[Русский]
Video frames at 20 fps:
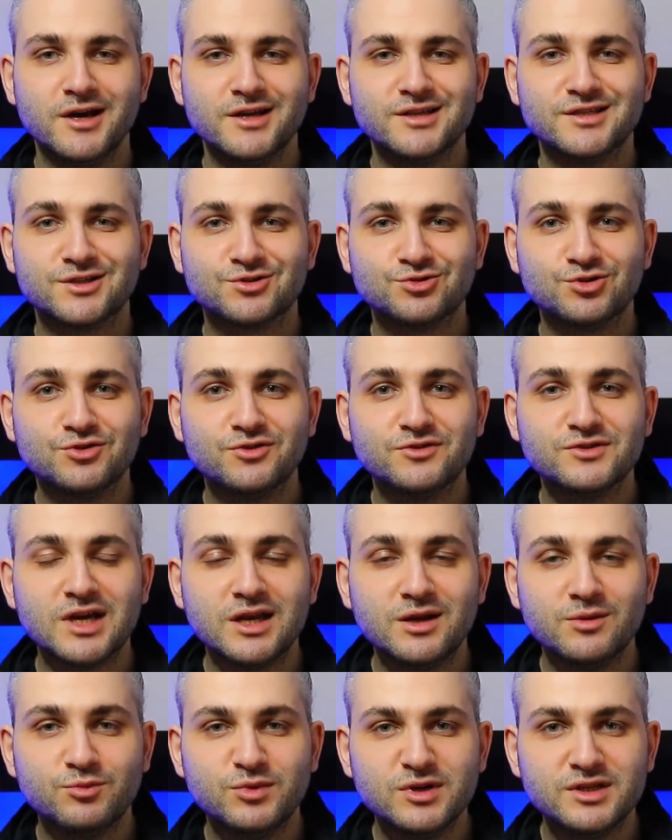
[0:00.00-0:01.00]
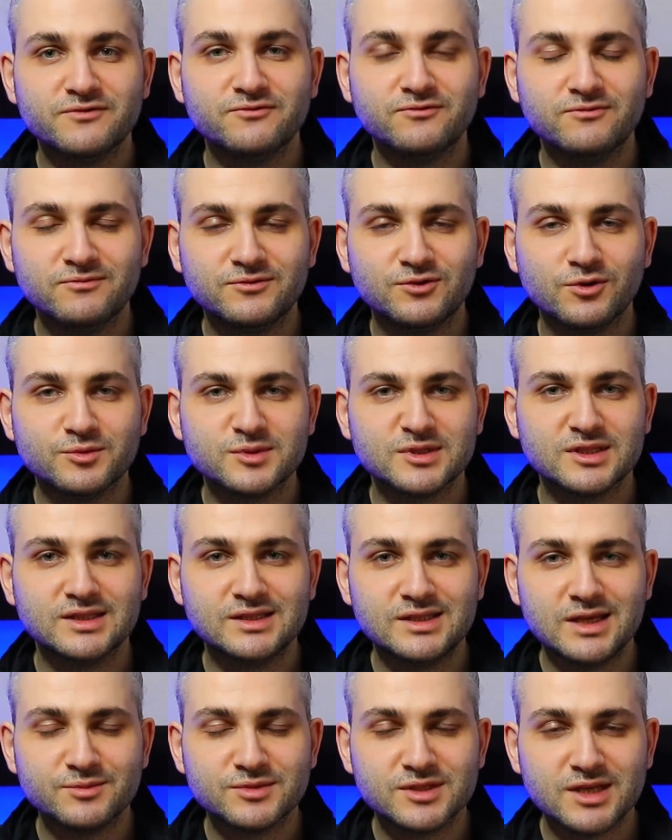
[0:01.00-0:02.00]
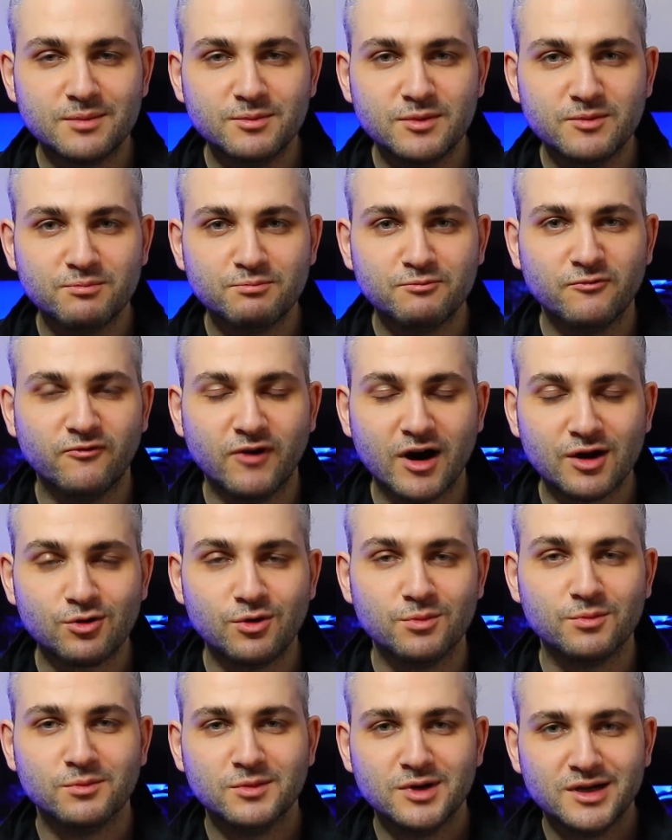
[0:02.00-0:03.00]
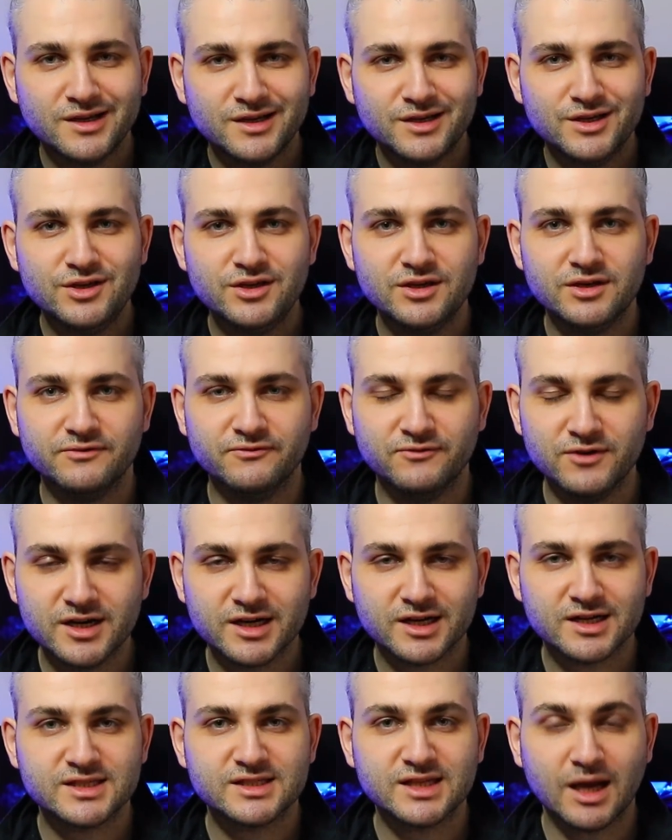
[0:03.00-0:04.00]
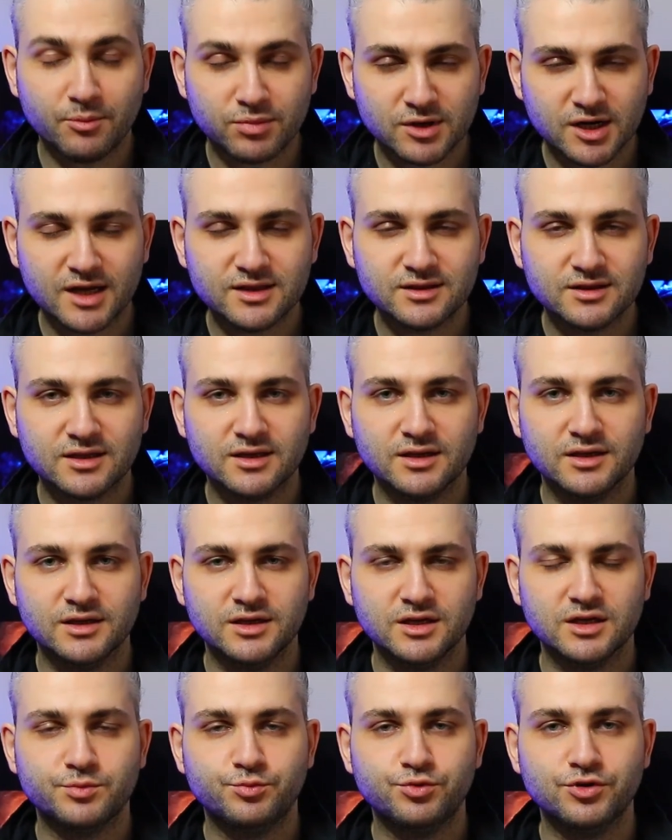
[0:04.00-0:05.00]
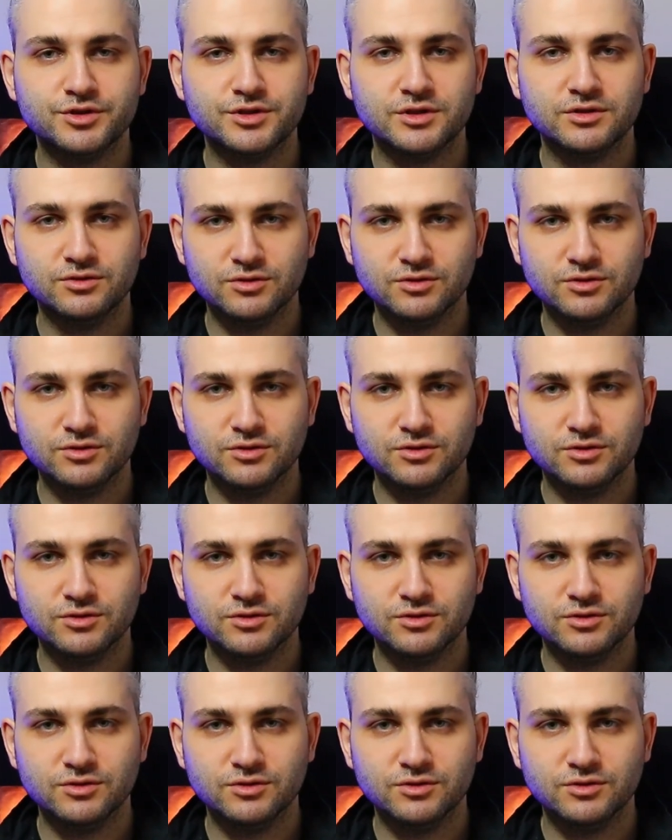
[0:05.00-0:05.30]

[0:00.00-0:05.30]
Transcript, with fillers: за что его взяли быть том, тем самым вором и выкрасть обратно их пони.